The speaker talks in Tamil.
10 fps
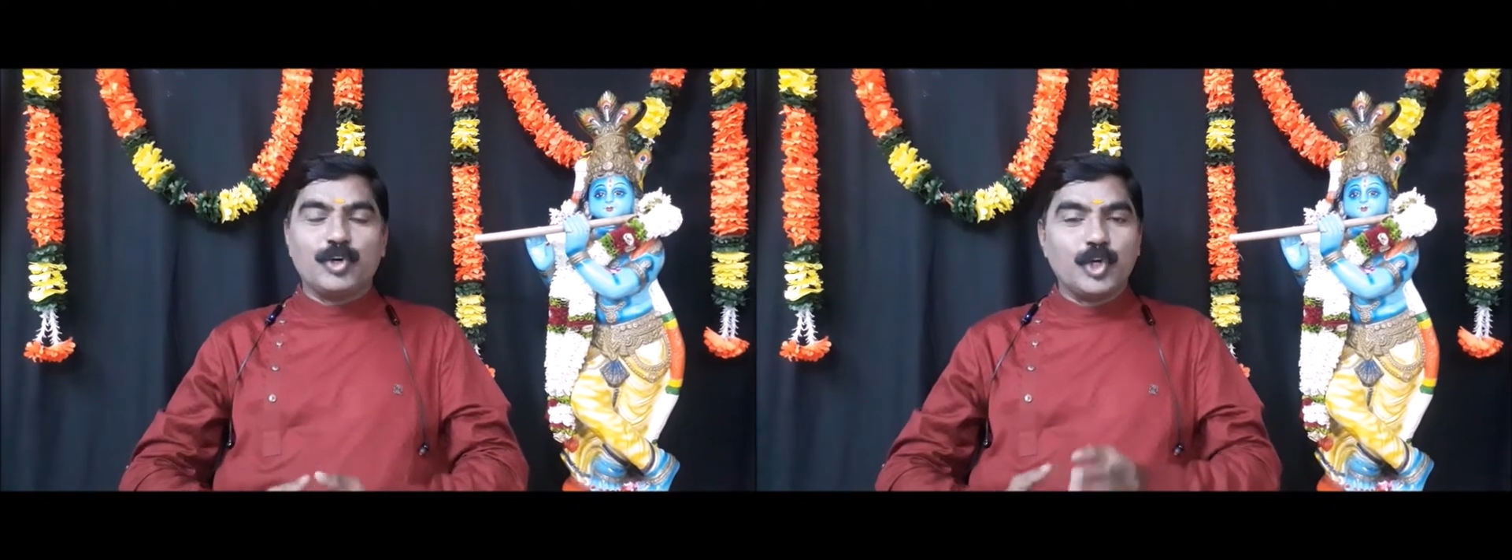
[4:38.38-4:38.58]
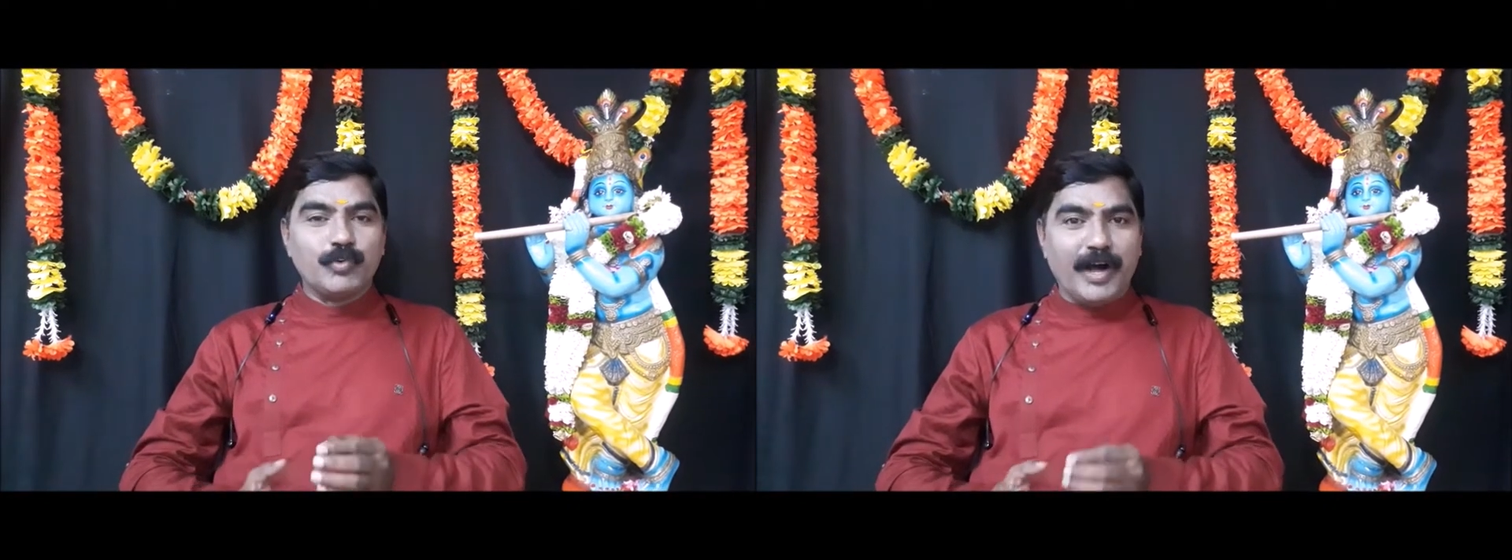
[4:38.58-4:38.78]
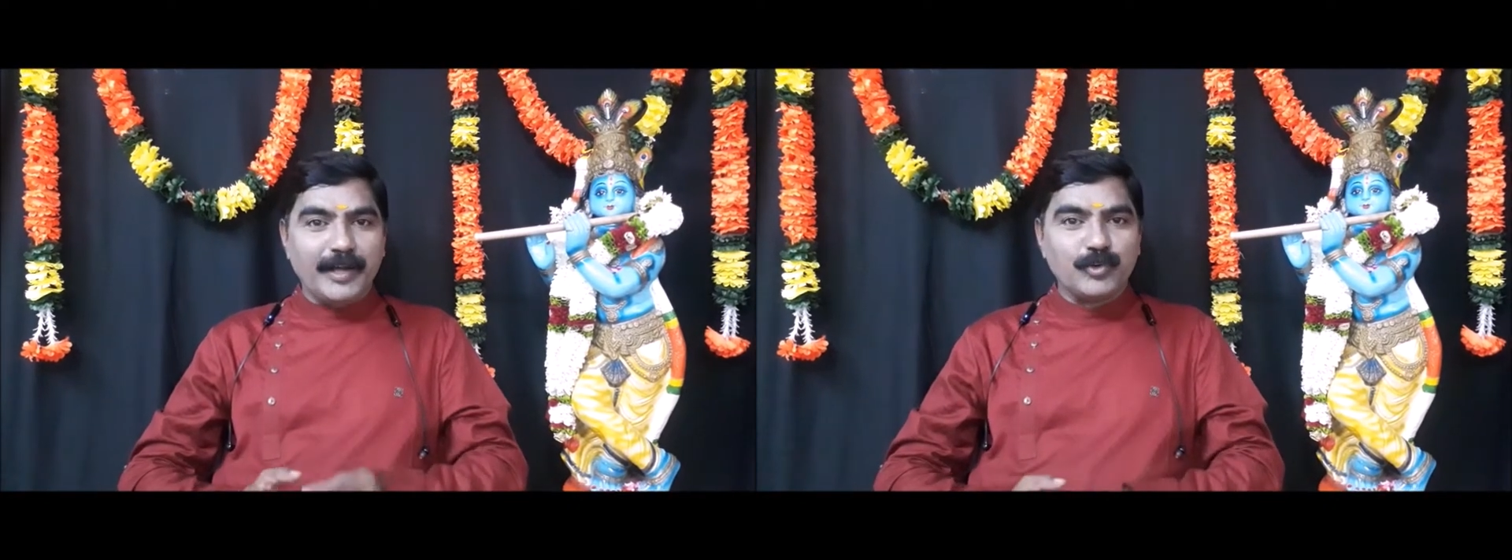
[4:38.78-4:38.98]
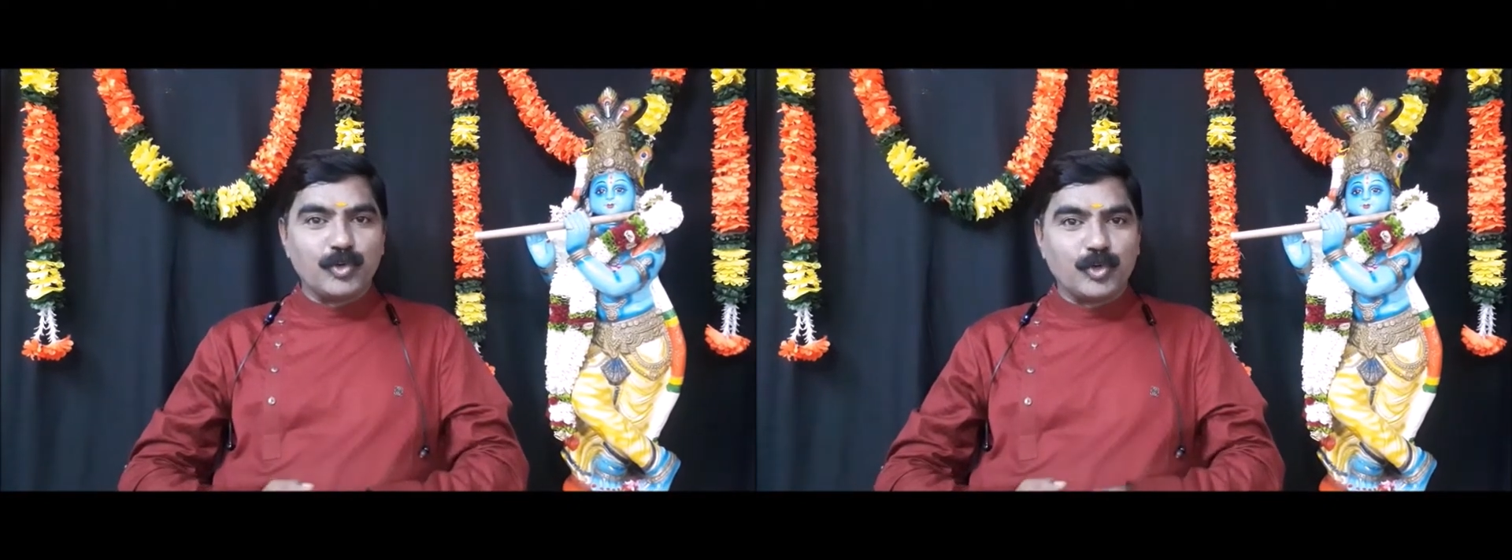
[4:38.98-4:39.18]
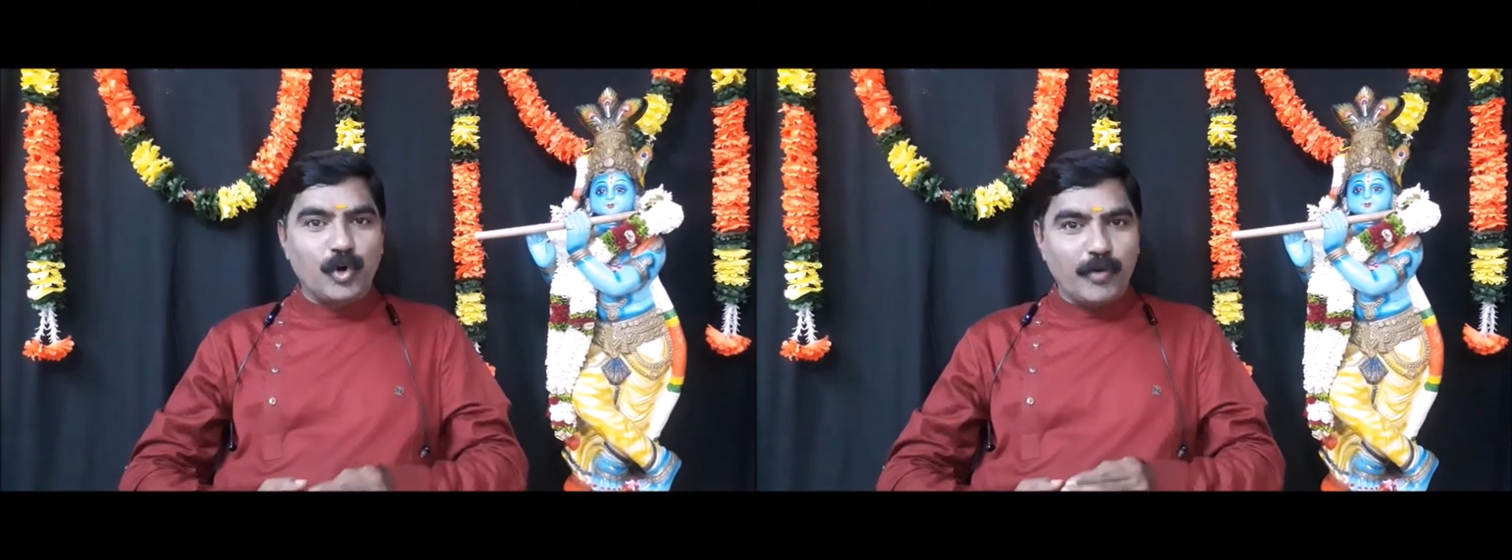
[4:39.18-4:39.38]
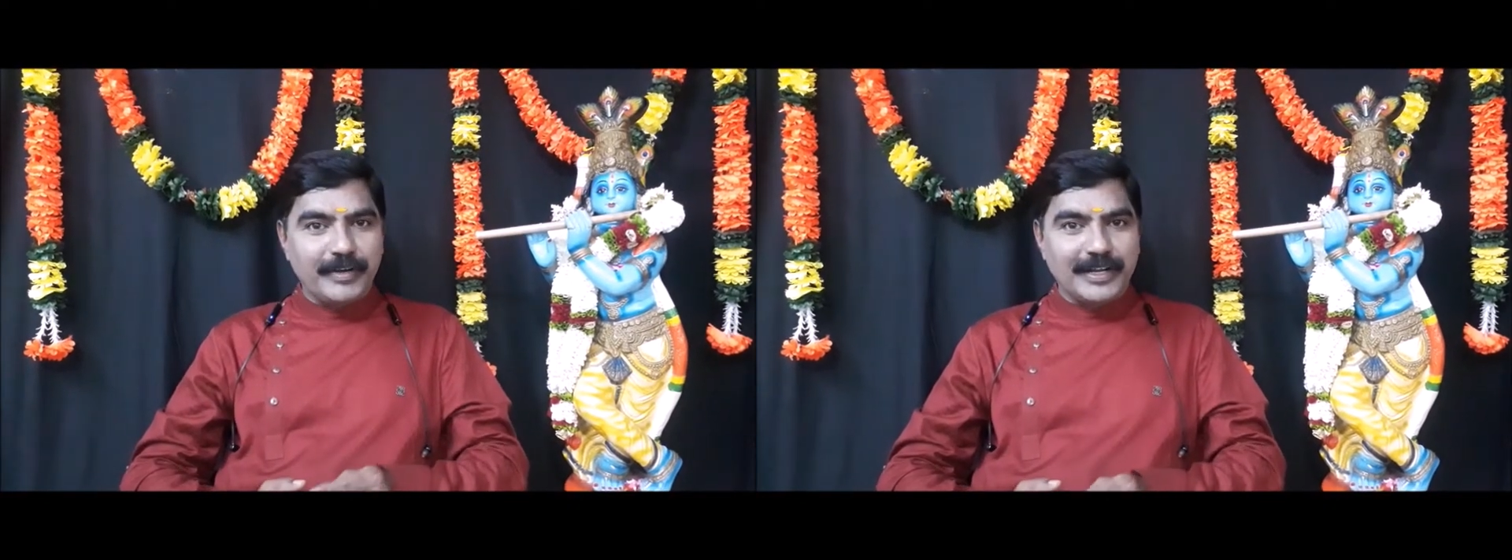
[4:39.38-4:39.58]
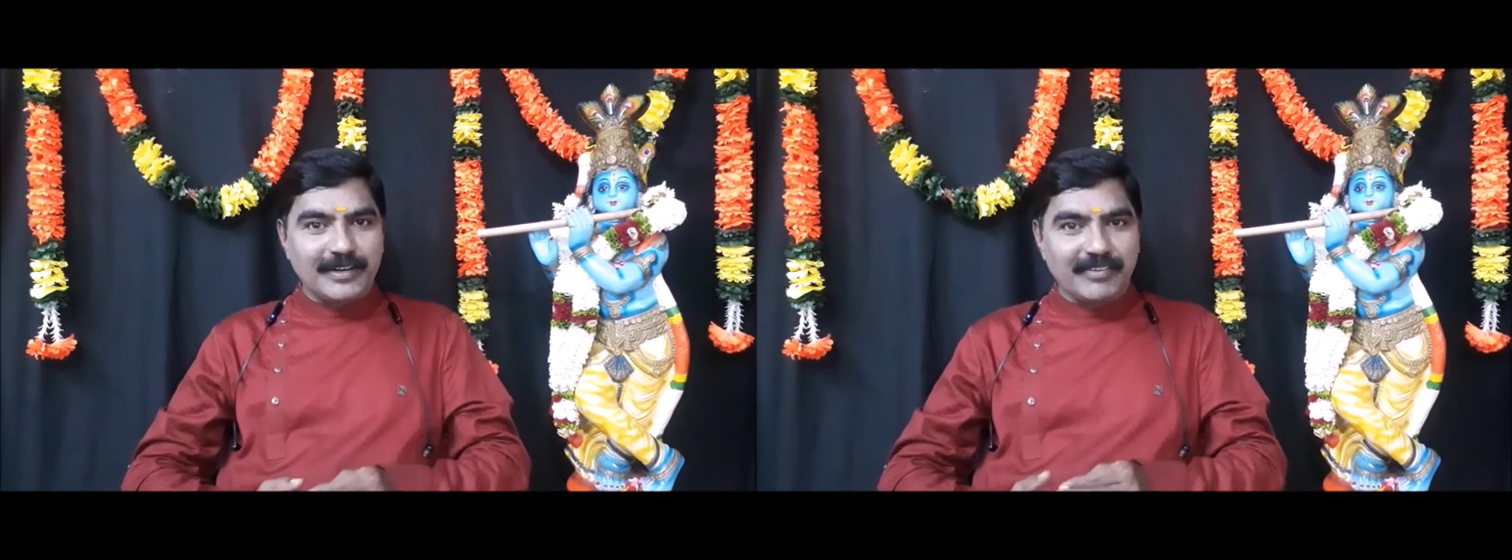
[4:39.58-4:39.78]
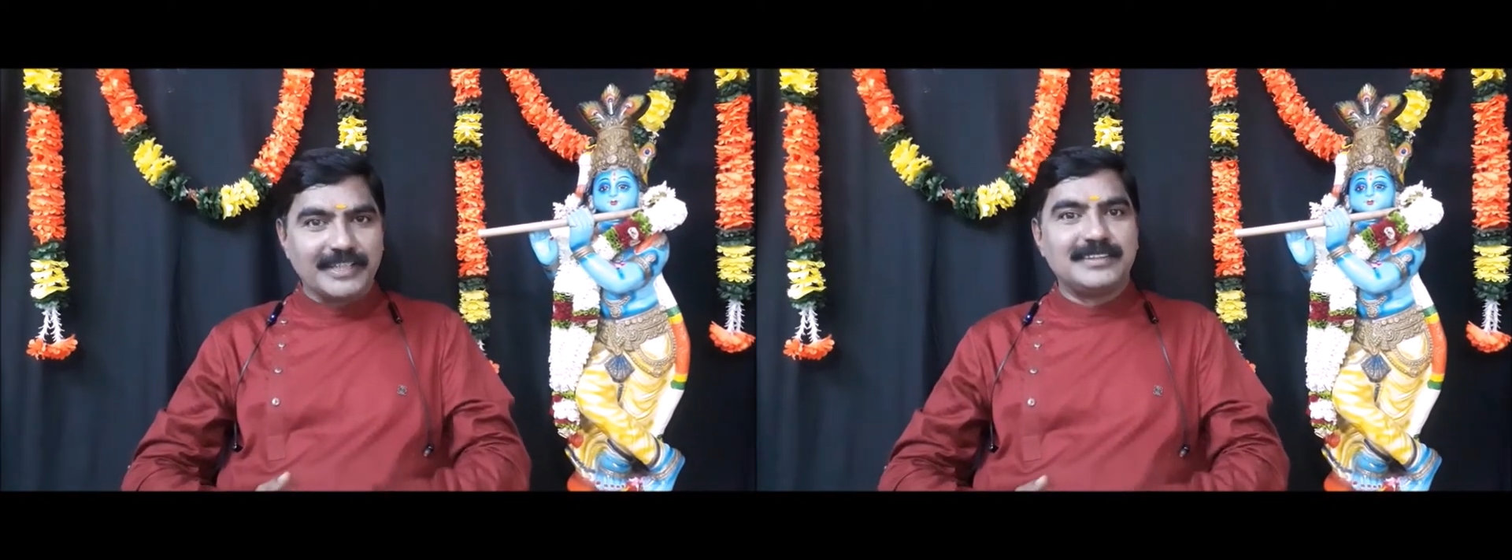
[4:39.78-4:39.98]
குருவாயூர்
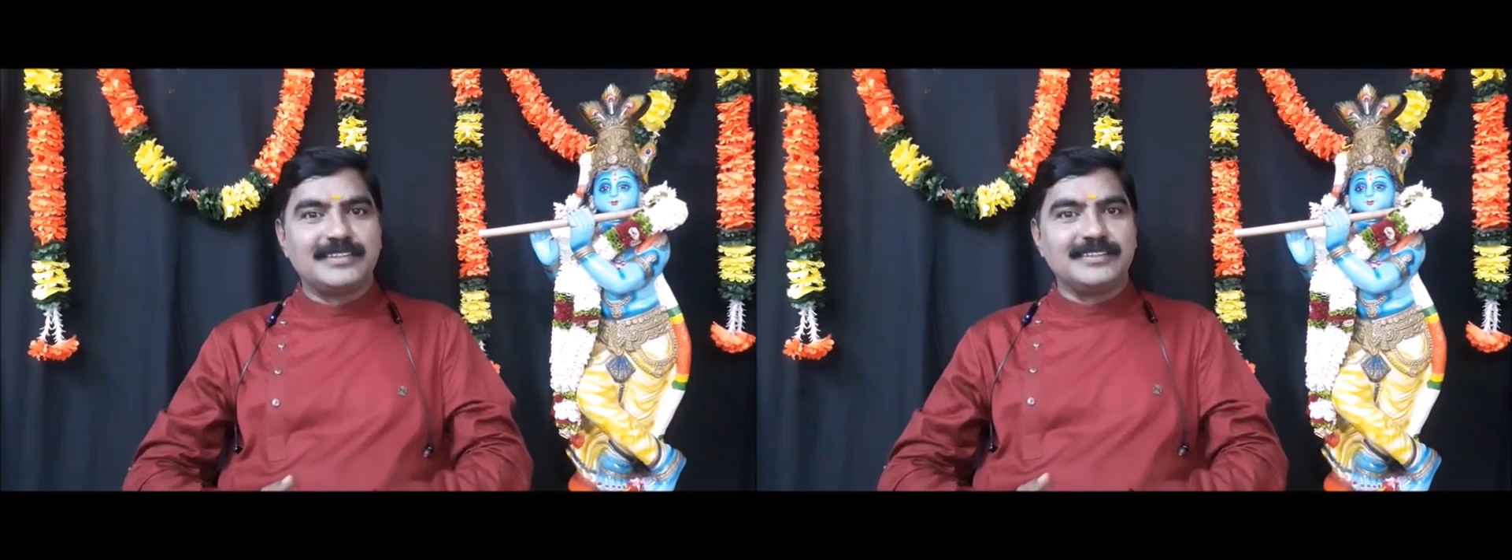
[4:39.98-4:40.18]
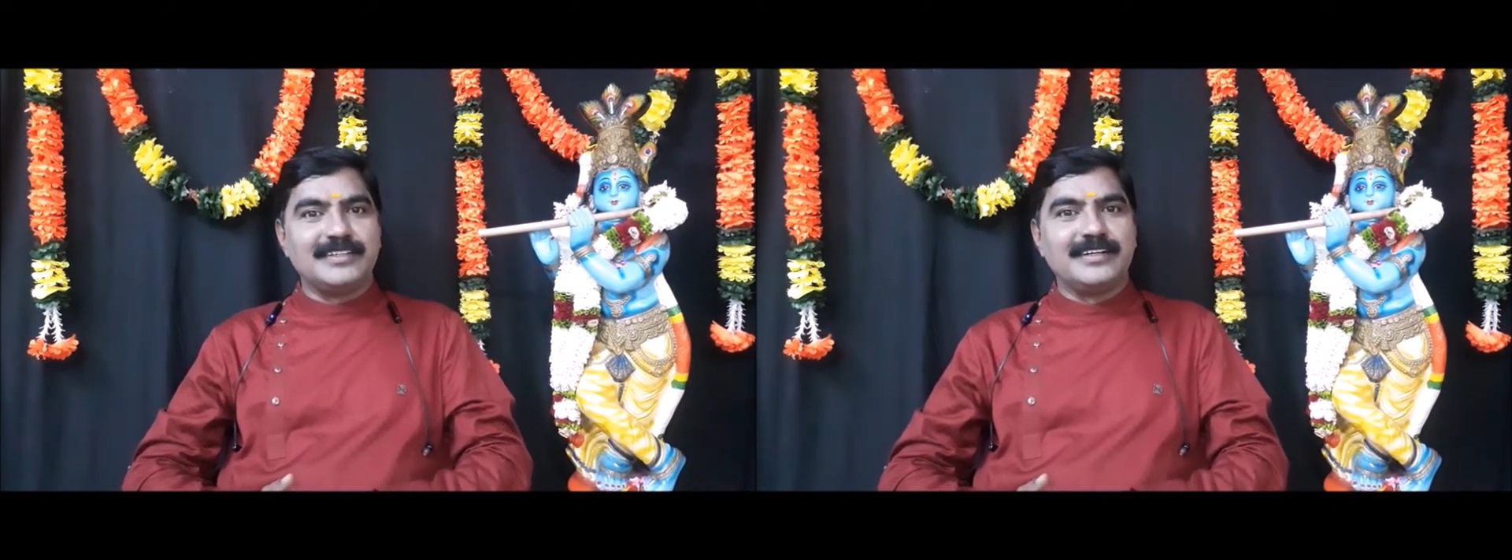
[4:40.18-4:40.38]
கோவிலில் வைத்து